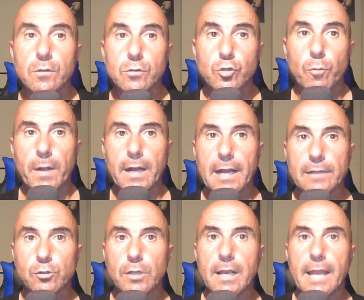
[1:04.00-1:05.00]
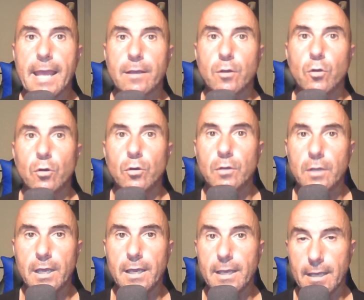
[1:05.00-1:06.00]
Sto parlando dell'Ecco
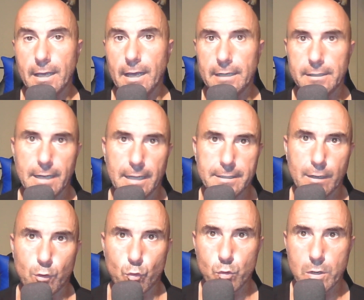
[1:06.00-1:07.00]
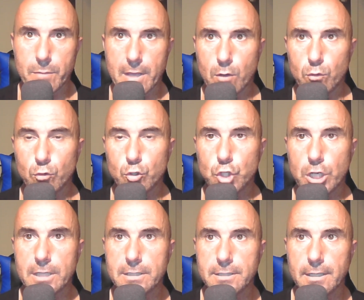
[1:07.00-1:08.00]
che, al di là di alcune mie
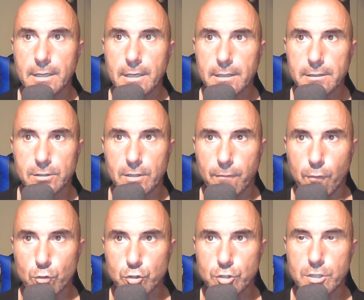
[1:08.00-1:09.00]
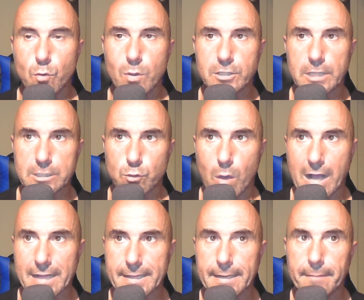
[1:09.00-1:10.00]
conoscenze di tifosi di questa
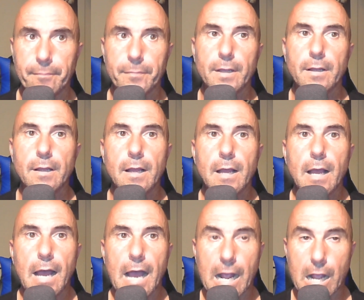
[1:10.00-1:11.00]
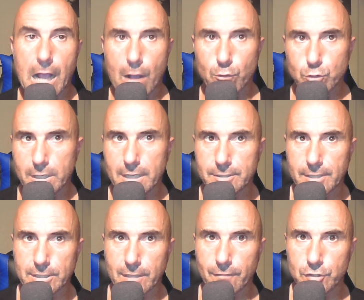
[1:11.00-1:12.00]
squadra, a causa della
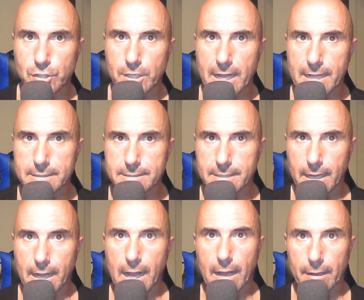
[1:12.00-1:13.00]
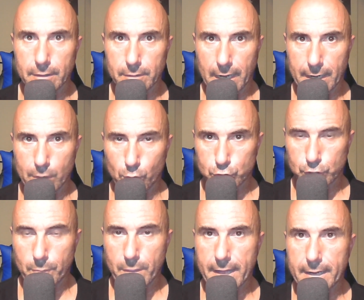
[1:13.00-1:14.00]
stretta vicinanza alla
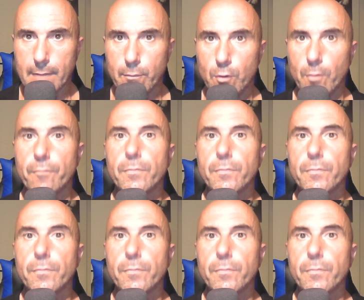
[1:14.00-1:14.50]
nostra Bergamo,